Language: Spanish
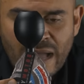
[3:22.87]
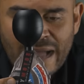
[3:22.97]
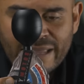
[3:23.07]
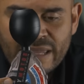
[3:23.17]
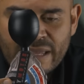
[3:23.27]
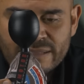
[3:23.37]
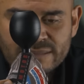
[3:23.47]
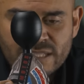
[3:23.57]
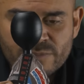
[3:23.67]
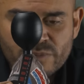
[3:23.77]
Aquí
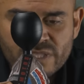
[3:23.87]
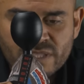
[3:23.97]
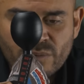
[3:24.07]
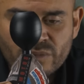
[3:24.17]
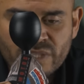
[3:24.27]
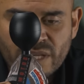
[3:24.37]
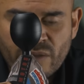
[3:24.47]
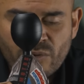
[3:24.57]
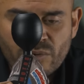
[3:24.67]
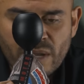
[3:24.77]
este dispositivo
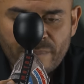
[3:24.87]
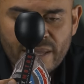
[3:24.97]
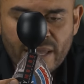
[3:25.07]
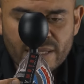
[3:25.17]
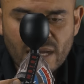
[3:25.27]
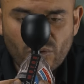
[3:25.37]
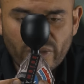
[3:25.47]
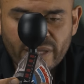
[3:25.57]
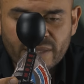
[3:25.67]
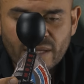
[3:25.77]
tiene una pequeña
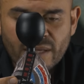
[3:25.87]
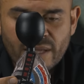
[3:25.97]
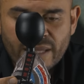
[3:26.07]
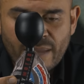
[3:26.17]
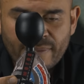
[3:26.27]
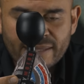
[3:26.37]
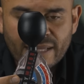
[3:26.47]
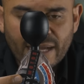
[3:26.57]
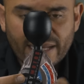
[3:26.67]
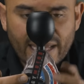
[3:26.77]
agujita que me
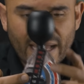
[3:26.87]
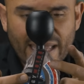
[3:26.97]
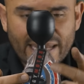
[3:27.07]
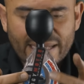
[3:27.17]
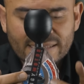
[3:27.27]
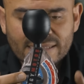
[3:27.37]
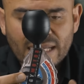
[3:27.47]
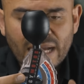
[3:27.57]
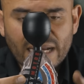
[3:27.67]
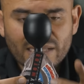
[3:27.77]
indicaría en
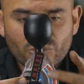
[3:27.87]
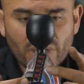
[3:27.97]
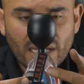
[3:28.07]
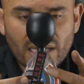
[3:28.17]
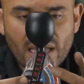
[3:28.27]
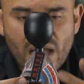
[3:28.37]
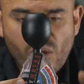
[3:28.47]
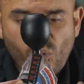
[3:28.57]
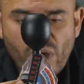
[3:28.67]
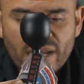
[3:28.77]
esta carátula
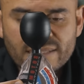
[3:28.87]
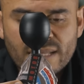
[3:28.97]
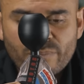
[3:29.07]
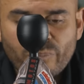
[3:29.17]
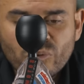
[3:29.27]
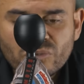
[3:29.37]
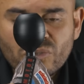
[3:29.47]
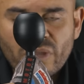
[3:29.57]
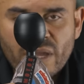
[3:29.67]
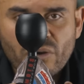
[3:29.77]
cuál es el
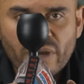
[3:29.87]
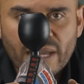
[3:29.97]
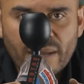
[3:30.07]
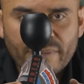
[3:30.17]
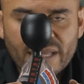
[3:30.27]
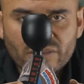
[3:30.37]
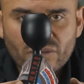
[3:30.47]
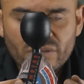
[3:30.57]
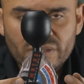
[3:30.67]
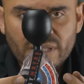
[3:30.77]
punto de
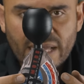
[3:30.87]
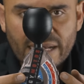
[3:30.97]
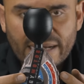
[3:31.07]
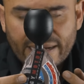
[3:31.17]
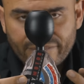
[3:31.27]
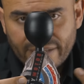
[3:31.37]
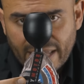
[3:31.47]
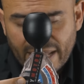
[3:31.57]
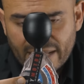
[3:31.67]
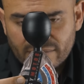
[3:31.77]
congelamiento del
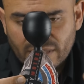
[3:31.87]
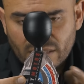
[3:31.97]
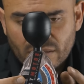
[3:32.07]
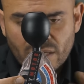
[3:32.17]
refrigerante.